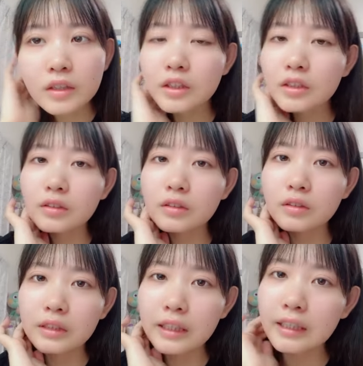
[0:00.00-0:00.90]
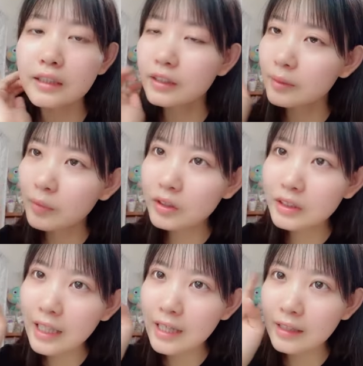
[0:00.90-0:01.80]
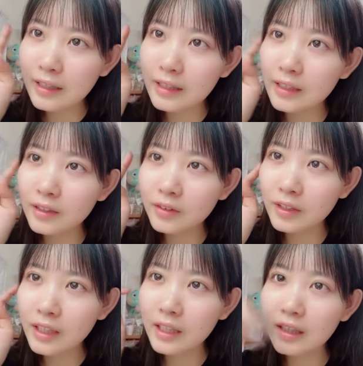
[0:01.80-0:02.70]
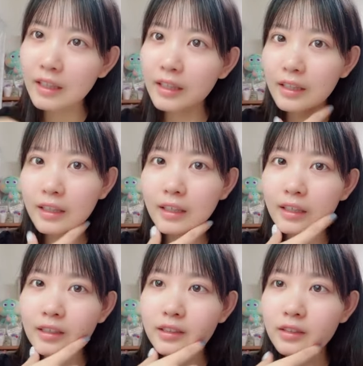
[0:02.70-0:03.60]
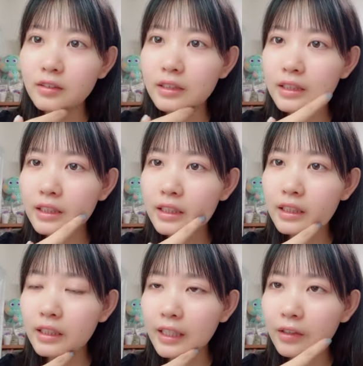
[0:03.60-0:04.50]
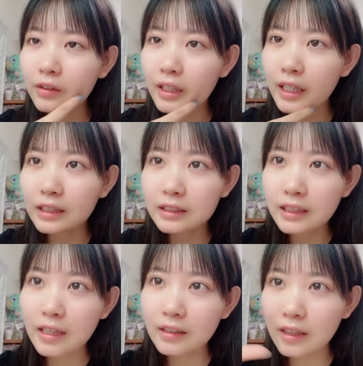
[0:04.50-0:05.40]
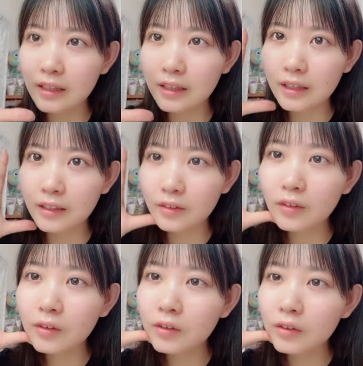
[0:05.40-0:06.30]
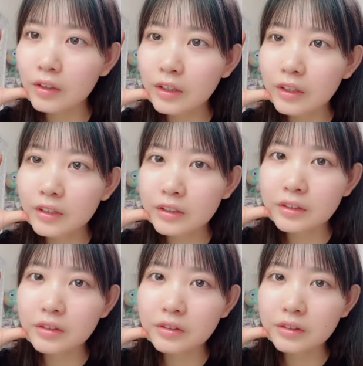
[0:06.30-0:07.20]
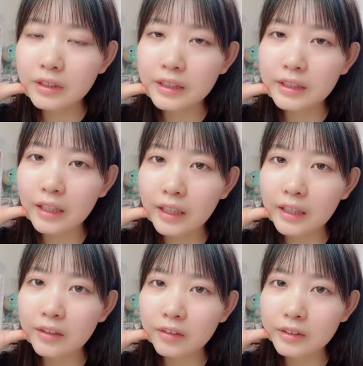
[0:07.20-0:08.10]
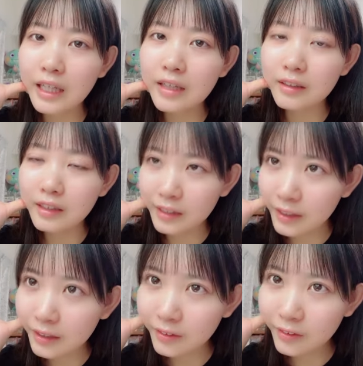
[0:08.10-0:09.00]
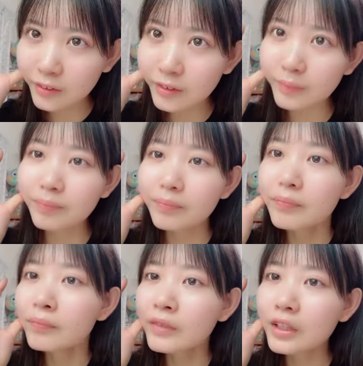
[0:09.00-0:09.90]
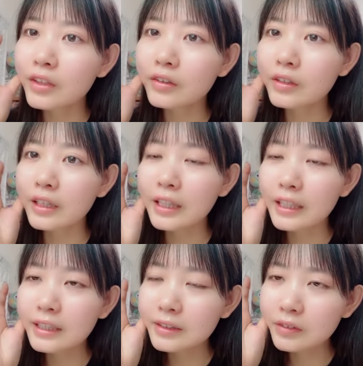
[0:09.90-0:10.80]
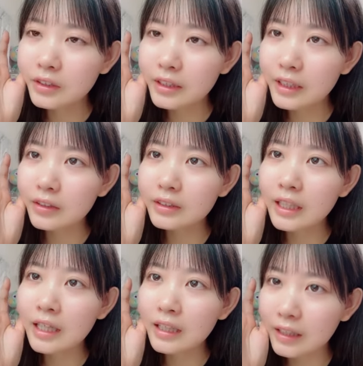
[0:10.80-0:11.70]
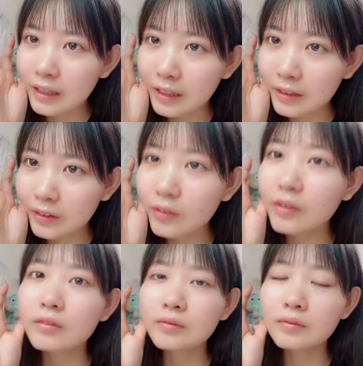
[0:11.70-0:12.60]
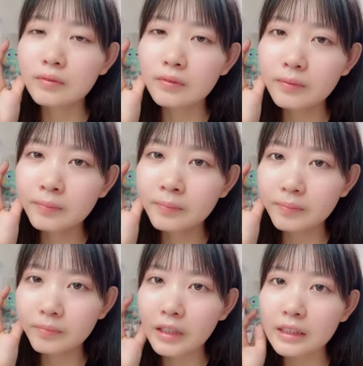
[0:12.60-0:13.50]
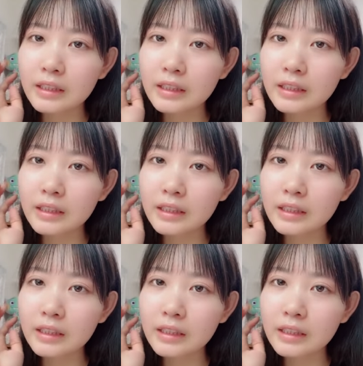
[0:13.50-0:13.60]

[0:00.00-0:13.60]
12位ルイボーさんありがとね11位にゃおたんさんありがとう10位たかひろさんありがとう9位大吉48さんありがとう8